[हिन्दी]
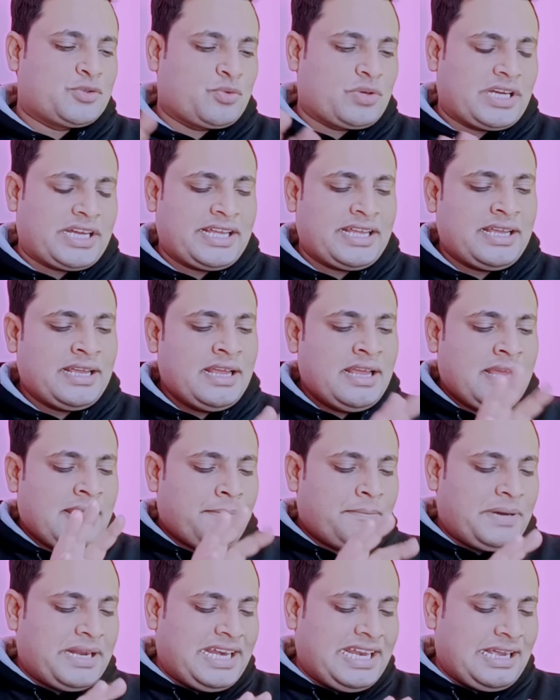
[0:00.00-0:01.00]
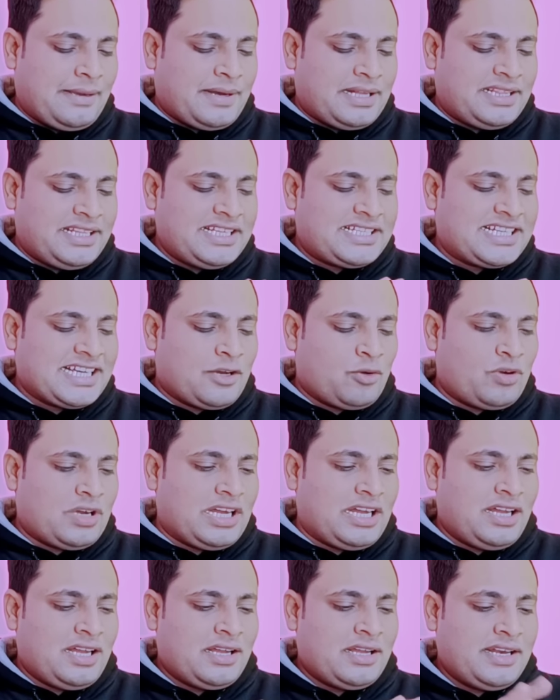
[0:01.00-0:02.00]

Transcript: बन चुका है बनने के बाद नीचे आऊंगा